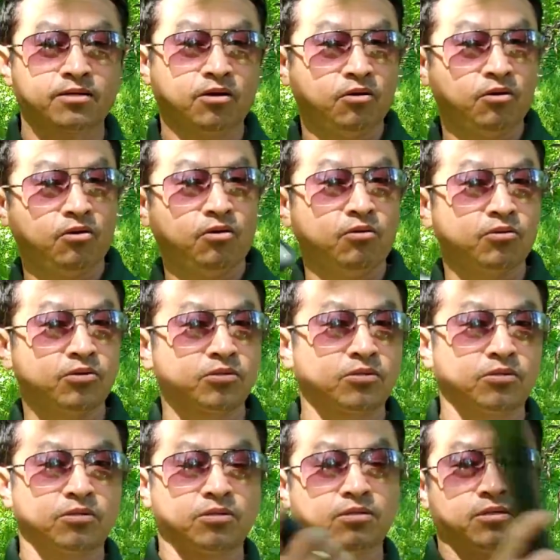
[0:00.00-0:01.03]
trâu
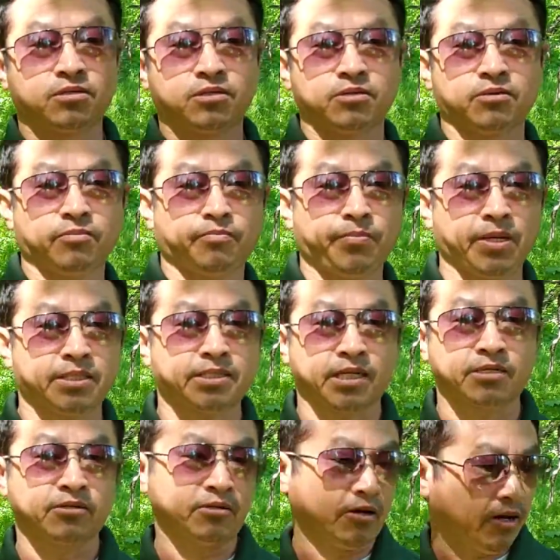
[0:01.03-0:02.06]
bé
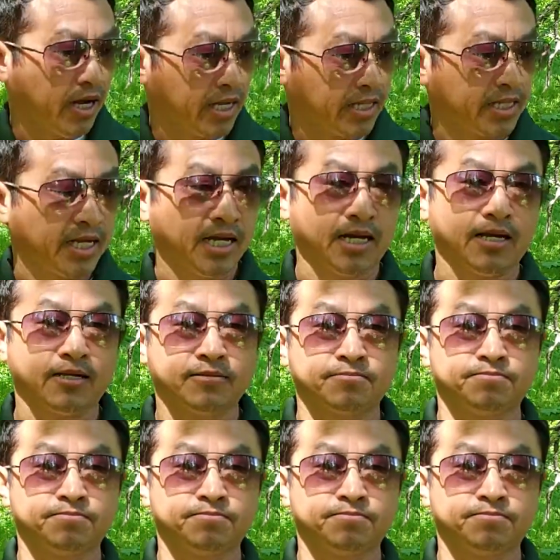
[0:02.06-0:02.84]
sừng sao rồi hai tia